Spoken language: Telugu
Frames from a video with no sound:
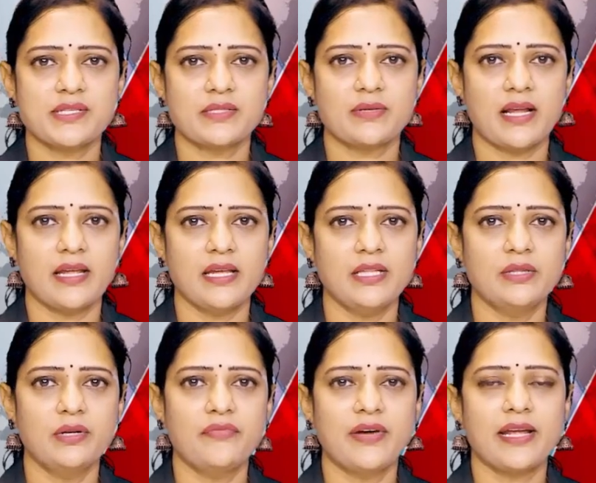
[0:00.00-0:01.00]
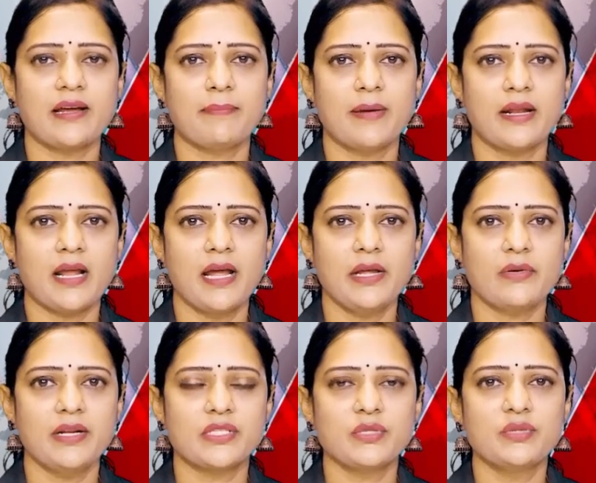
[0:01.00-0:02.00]
వస్తున్నాయి ఇందులో వైకాపా
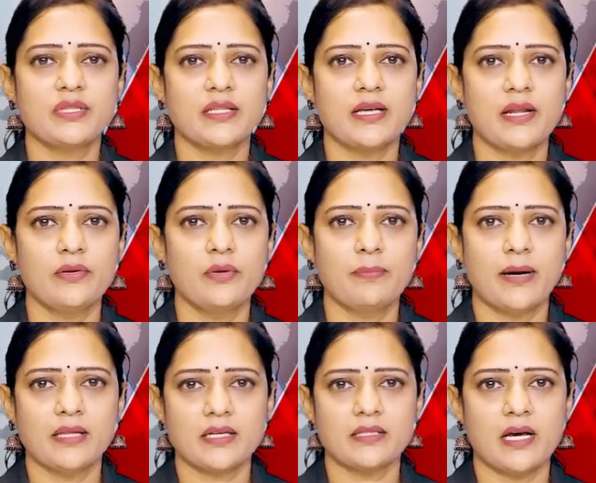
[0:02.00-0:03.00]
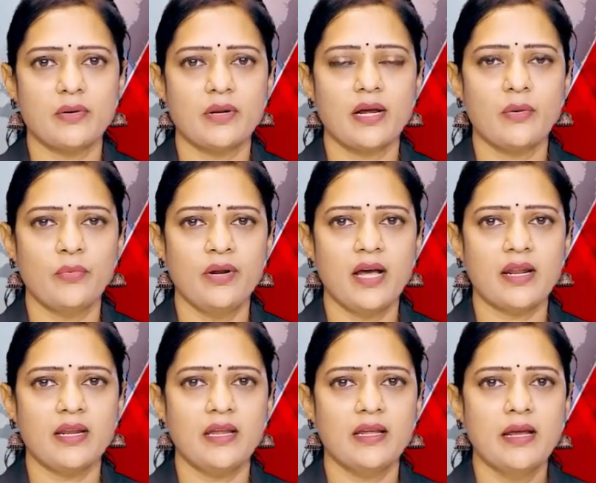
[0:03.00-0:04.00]
నాయకులే సూత్రధారులు పాత్రధారులుగా
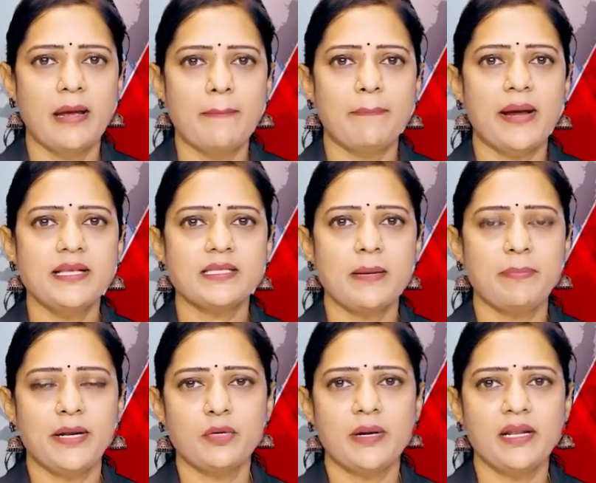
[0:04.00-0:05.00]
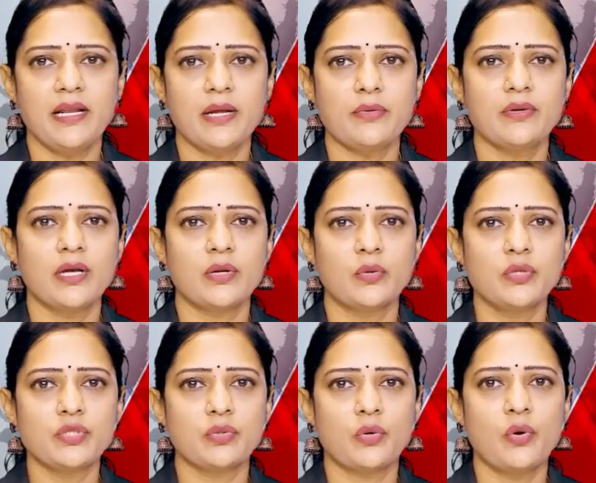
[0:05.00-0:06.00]
ఉన్నారని పైసా పెట్టుబడి లేకుండా
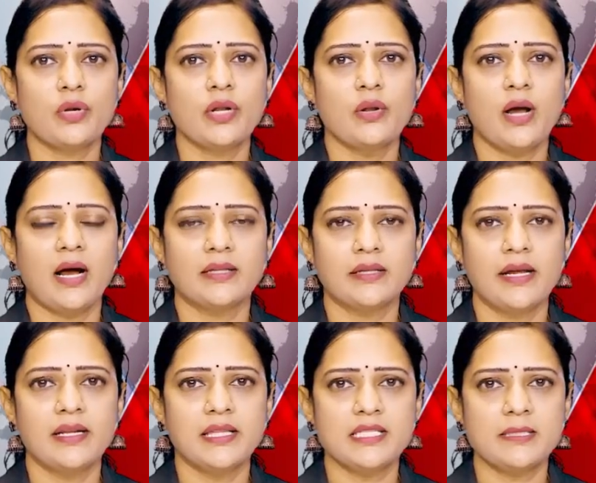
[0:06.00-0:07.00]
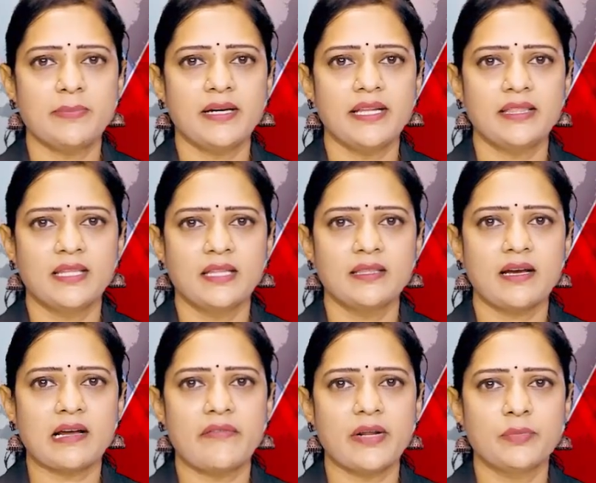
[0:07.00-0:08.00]
రోజు కోట్లలో ఆదాయాన్ని తెచ్చిపెట్టే
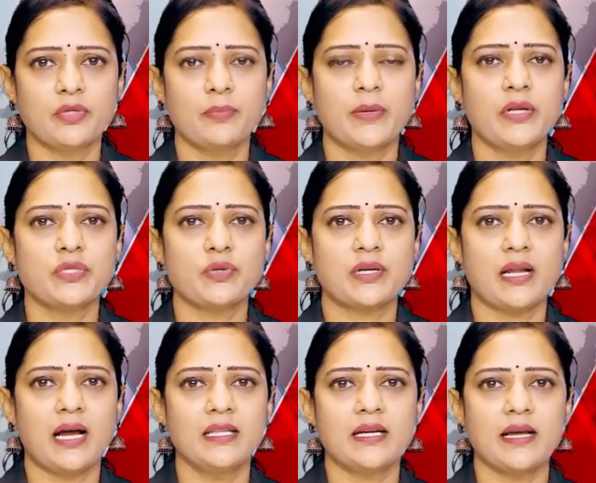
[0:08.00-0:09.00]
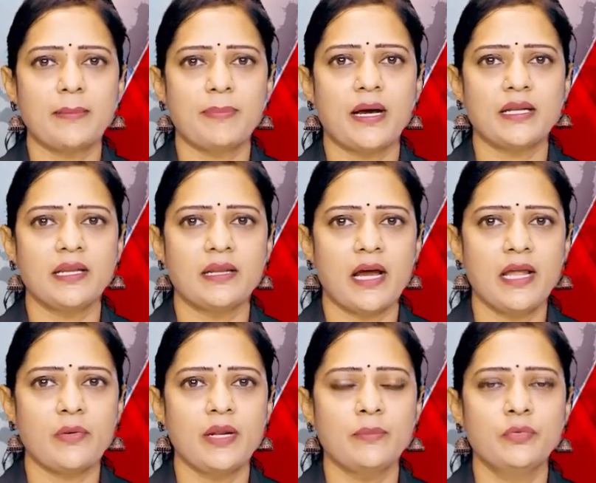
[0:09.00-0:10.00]
దందా కావడంతో పలుచోట్ల అధికార పార్టీ
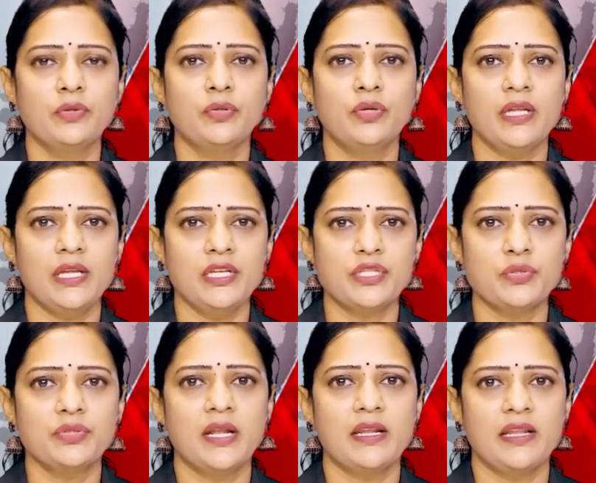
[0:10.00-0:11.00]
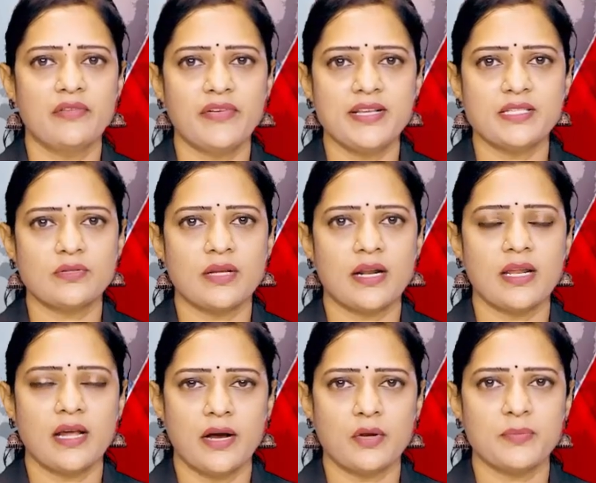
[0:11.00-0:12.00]
నాయకులే ముందుండి ఈ జూదాన్ని
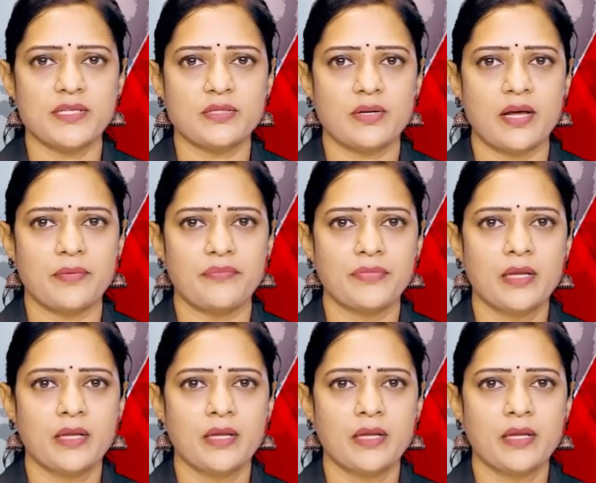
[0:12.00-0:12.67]
నిర్వహిస్తున్నారని ఆరోపిస్తున్నారు